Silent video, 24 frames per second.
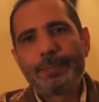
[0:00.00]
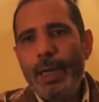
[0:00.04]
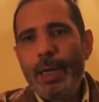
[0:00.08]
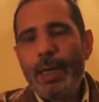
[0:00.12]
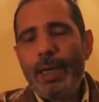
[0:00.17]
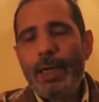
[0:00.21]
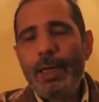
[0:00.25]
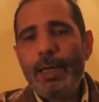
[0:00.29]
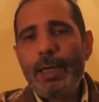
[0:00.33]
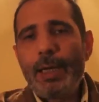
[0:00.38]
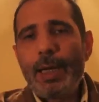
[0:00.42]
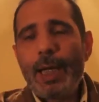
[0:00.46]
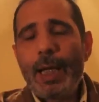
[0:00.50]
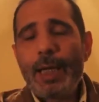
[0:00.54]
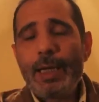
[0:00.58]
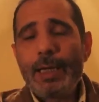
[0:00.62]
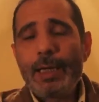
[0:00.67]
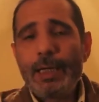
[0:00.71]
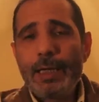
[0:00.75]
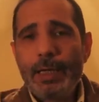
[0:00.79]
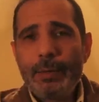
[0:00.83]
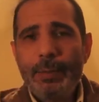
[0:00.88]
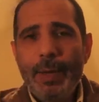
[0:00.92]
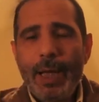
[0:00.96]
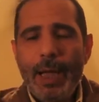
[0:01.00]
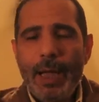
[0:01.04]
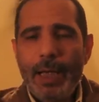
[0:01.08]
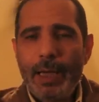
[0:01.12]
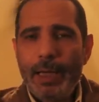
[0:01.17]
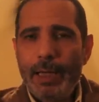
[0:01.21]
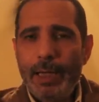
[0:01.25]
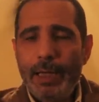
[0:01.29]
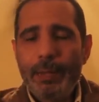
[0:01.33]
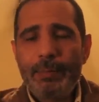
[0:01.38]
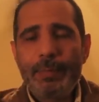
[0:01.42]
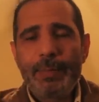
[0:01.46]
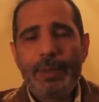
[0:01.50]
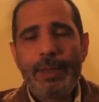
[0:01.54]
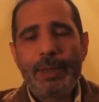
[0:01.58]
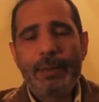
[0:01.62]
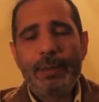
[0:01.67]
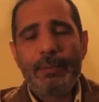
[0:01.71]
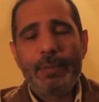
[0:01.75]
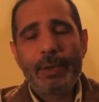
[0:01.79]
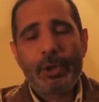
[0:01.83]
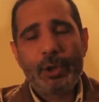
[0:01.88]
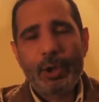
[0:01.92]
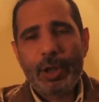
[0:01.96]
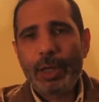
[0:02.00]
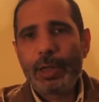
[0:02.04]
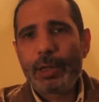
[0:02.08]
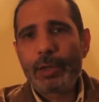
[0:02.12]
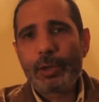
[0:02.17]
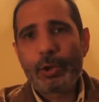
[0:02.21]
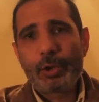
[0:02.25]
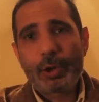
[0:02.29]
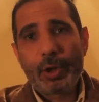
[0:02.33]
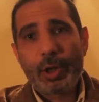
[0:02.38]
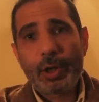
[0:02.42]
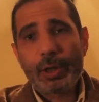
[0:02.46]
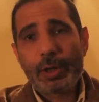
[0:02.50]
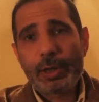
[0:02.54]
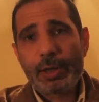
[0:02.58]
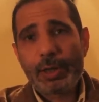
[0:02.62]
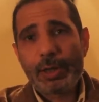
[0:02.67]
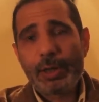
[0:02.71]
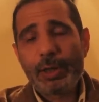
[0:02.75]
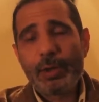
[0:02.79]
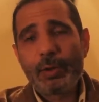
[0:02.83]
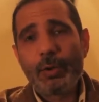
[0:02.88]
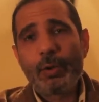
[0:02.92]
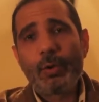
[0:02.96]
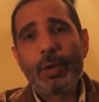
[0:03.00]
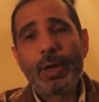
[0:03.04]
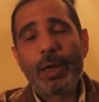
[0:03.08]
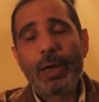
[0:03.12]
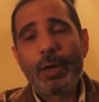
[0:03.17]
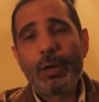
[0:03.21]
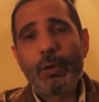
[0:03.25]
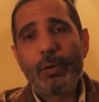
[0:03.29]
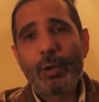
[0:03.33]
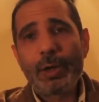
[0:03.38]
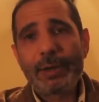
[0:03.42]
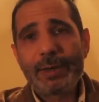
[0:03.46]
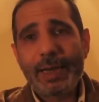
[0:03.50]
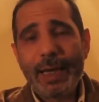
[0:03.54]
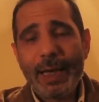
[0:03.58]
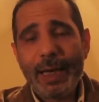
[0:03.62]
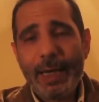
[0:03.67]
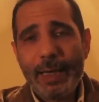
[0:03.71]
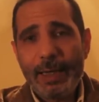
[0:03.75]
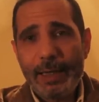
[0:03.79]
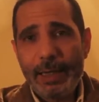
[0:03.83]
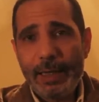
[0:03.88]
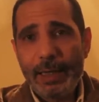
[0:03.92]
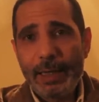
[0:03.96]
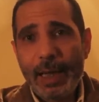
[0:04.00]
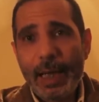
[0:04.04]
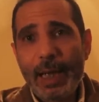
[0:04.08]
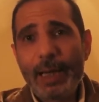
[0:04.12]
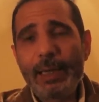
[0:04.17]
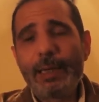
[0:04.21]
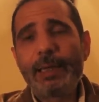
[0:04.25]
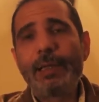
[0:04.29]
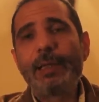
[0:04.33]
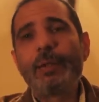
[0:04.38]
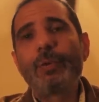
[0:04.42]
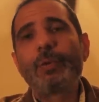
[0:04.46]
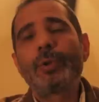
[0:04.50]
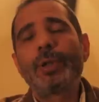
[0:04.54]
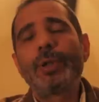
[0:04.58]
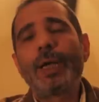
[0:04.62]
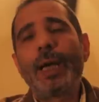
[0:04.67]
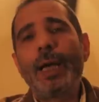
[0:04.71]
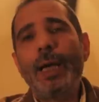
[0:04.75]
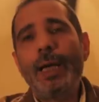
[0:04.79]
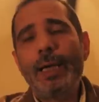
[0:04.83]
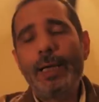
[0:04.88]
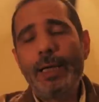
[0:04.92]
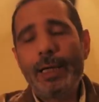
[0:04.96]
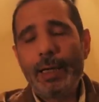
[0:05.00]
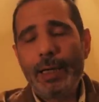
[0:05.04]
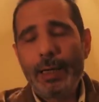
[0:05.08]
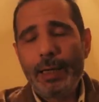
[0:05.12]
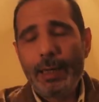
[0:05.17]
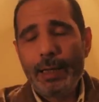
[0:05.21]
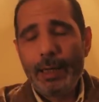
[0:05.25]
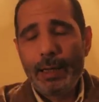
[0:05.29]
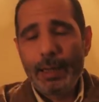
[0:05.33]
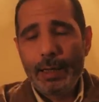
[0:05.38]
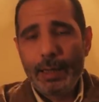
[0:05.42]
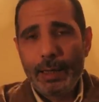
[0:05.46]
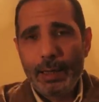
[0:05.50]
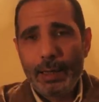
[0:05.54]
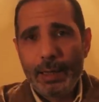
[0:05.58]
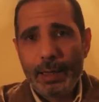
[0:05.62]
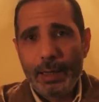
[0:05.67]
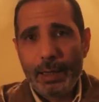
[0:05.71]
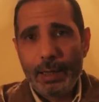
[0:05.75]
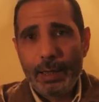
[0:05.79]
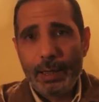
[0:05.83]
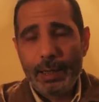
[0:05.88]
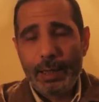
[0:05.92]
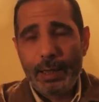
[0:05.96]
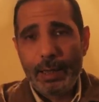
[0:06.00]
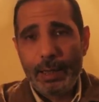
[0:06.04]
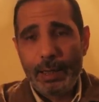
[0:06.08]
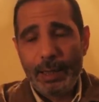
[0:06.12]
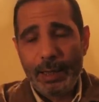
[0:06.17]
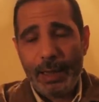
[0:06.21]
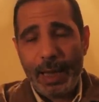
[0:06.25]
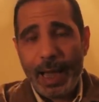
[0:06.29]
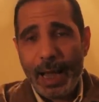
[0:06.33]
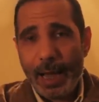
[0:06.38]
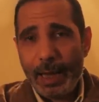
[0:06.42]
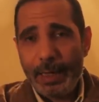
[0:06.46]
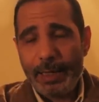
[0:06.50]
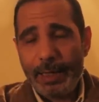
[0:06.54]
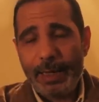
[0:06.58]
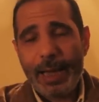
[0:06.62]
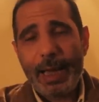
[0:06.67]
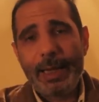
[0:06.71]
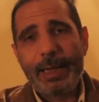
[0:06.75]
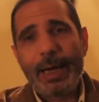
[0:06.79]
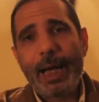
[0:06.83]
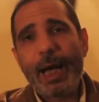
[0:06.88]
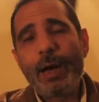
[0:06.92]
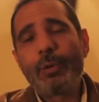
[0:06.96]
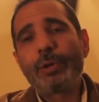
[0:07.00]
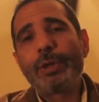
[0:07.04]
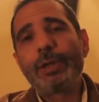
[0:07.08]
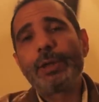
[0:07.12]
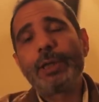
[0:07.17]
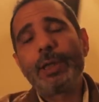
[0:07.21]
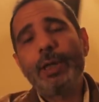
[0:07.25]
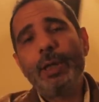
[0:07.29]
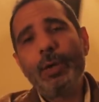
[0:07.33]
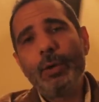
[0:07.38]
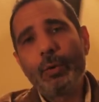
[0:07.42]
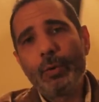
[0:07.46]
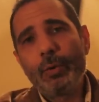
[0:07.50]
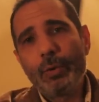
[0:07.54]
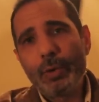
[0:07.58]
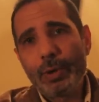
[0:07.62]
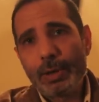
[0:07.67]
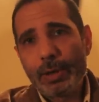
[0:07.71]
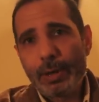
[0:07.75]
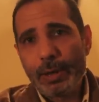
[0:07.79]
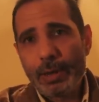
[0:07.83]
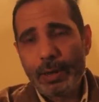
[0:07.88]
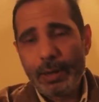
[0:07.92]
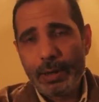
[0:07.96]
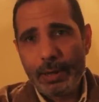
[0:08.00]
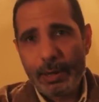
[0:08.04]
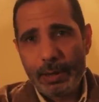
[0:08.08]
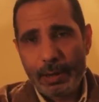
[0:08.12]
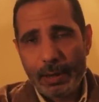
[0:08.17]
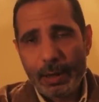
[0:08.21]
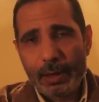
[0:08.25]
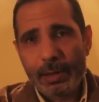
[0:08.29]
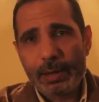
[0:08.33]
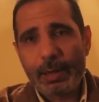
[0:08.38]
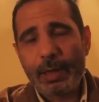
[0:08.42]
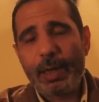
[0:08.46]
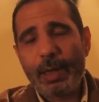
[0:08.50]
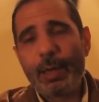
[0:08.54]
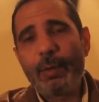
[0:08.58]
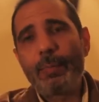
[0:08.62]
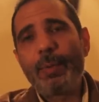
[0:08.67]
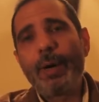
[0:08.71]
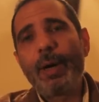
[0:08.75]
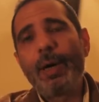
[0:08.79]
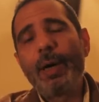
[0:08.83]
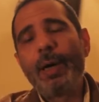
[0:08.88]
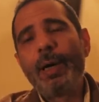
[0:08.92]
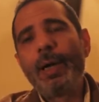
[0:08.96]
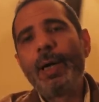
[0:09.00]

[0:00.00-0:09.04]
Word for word: اللي هيجيب حق ابني بشكل شخصي هو هو تحقيق العدل وتحقيق الحق يعني عوده الحقوق لاصحابها